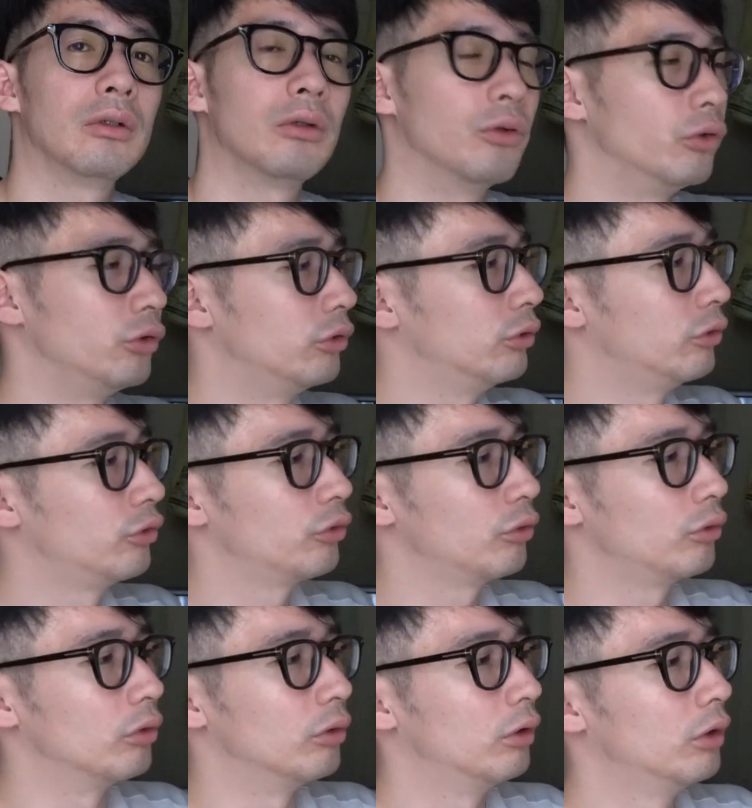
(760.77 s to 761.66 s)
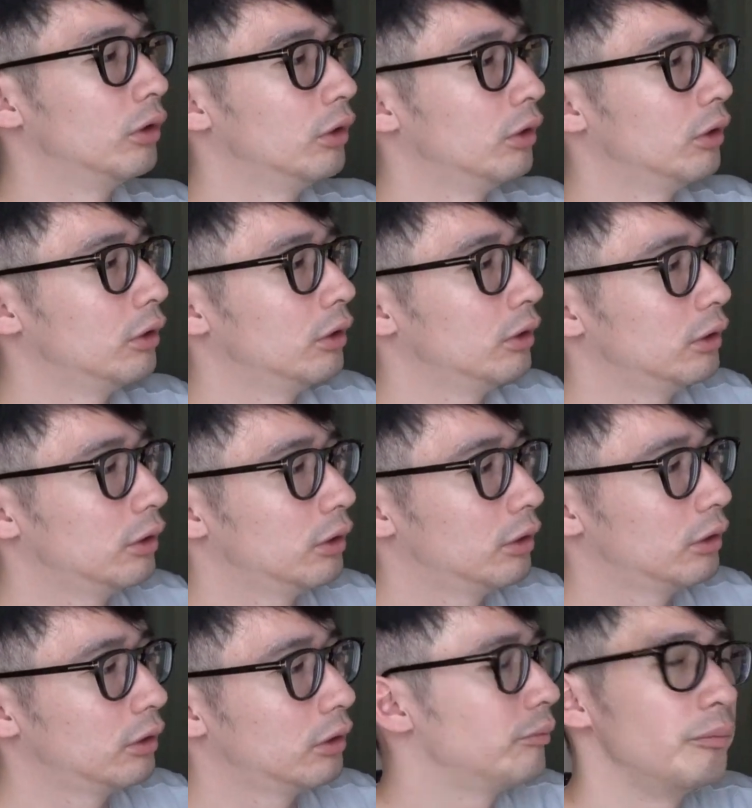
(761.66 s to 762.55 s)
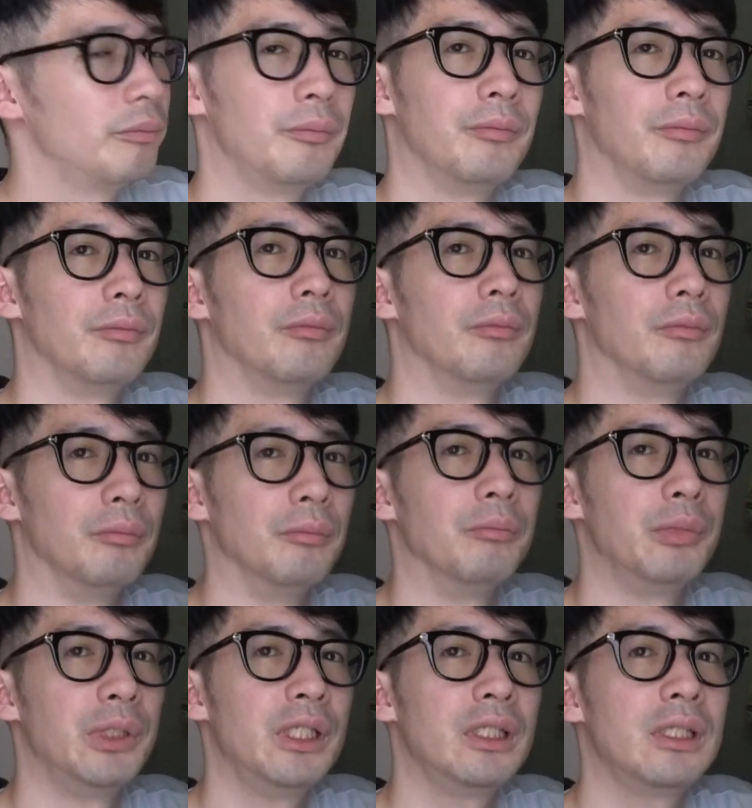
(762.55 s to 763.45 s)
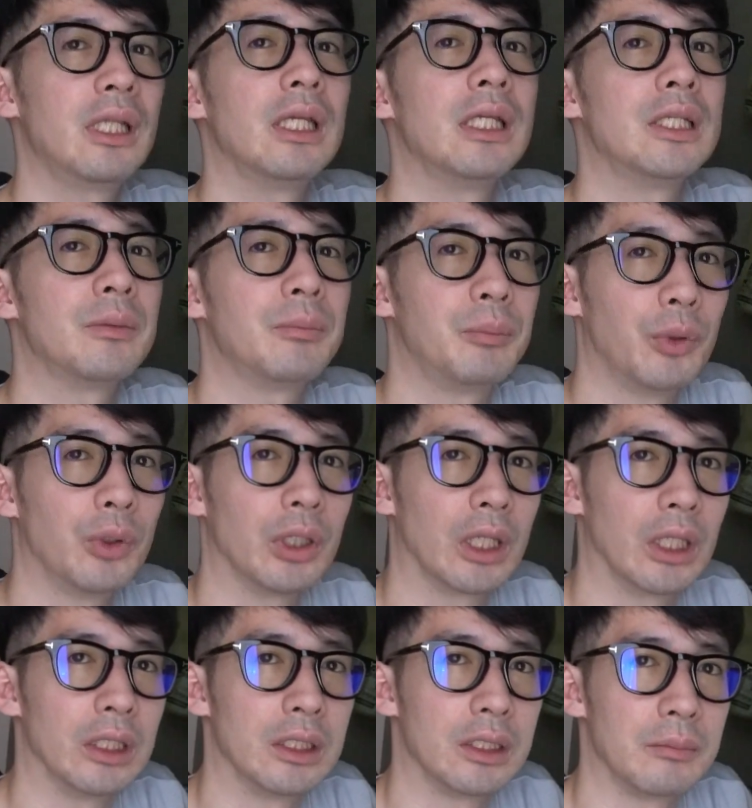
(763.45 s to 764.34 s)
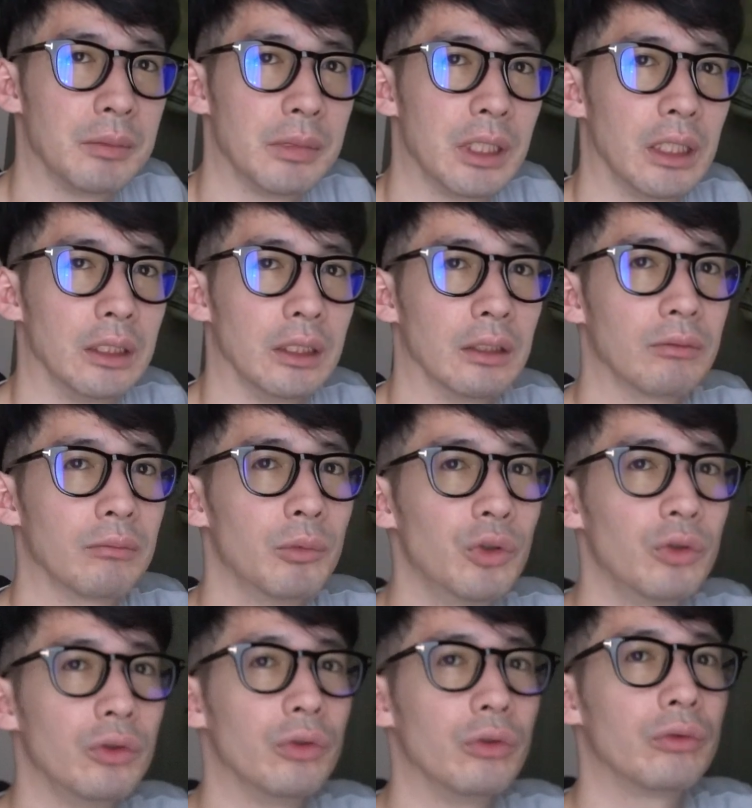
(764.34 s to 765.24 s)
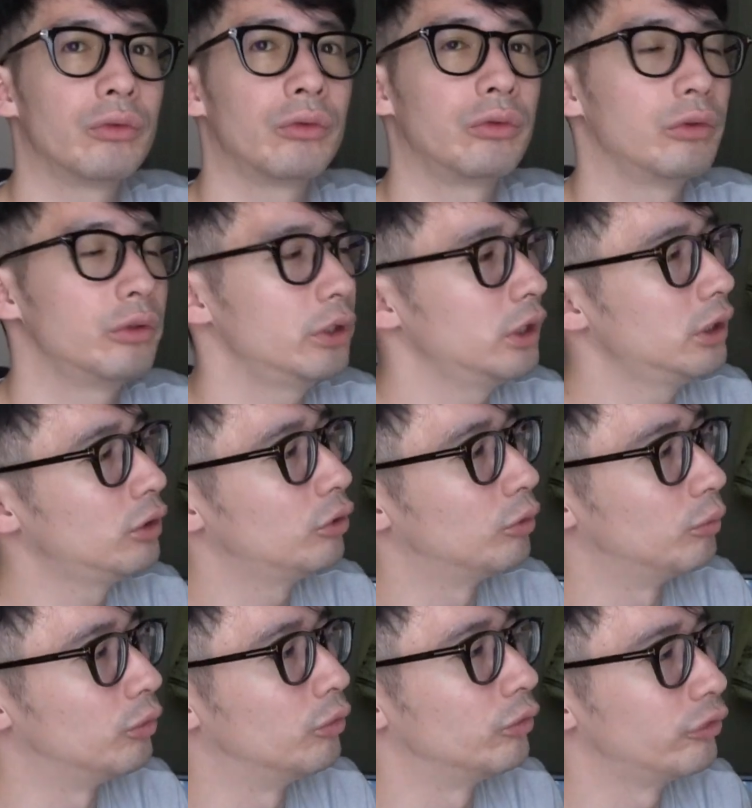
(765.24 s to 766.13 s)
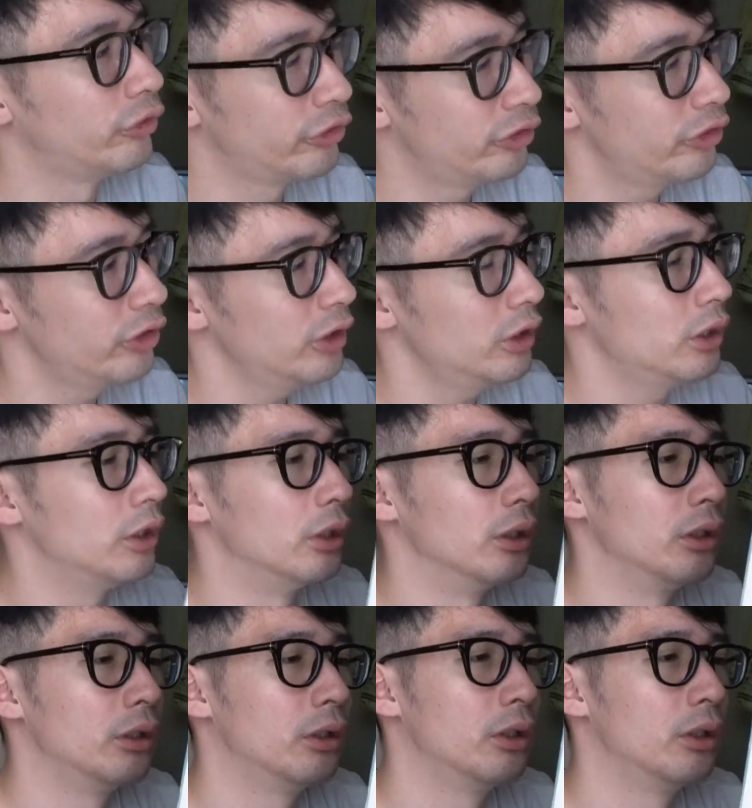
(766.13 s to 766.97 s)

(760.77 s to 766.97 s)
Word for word: こういうちょっと、ヴィンテージっぽい感じみたいなのもよくいいと思うし